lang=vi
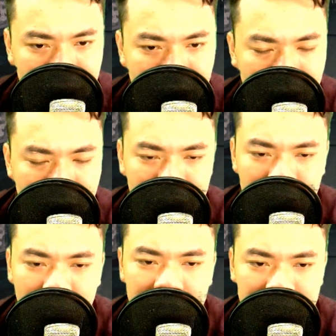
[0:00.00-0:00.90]
Nằm ở
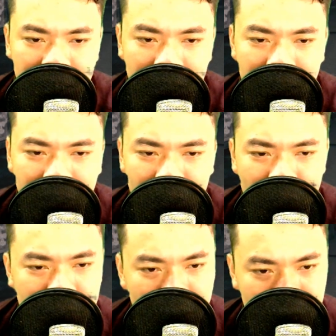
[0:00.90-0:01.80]
trên phản trúc nghỉ
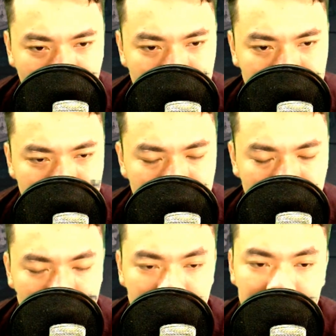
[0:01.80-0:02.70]
ngơi hơn nửa
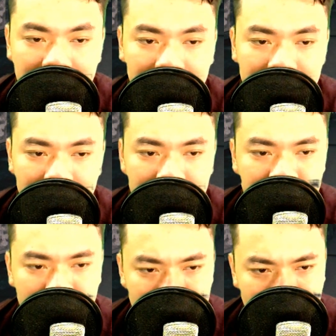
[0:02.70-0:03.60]
canh giờ,
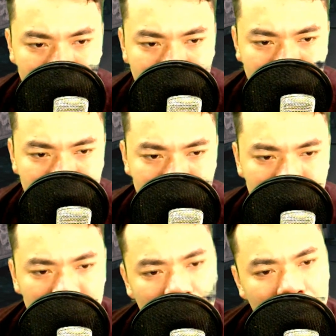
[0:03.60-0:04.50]
vẫn nghe
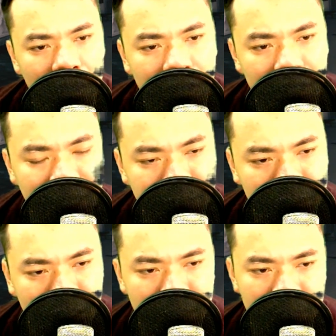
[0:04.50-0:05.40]
tiếng mưa rơi rả
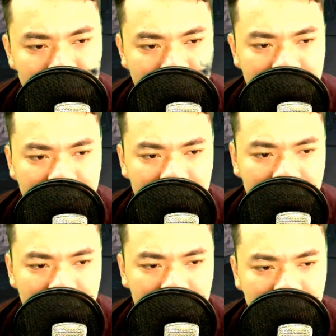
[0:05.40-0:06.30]
rích bên ngoài,
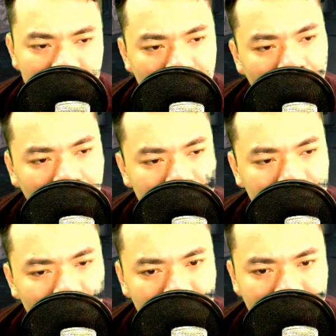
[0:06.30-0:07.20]
không biết đang
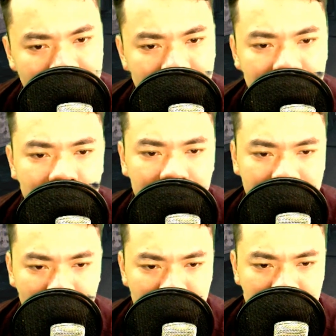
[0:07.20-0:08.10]
ngủ lúc nào rồi.
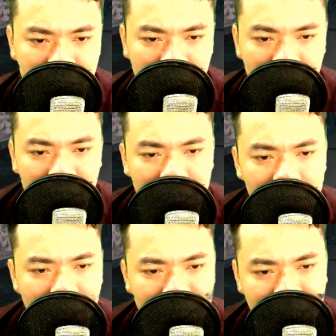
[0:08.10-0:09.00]

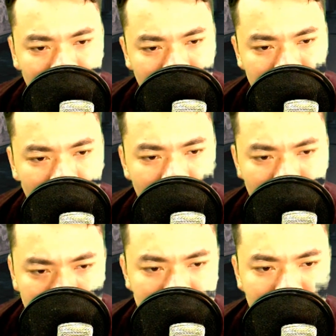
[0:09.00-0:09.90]
Sau nửa đêm
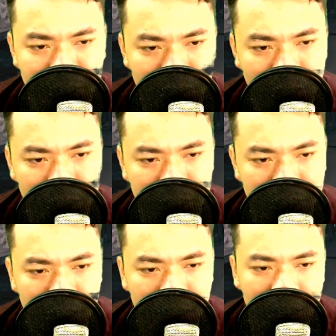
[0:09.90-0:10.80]
tôi cảm thấy lỗ
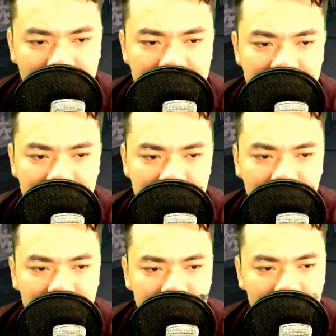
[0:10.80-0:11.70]
tai hơi ngứa một chút,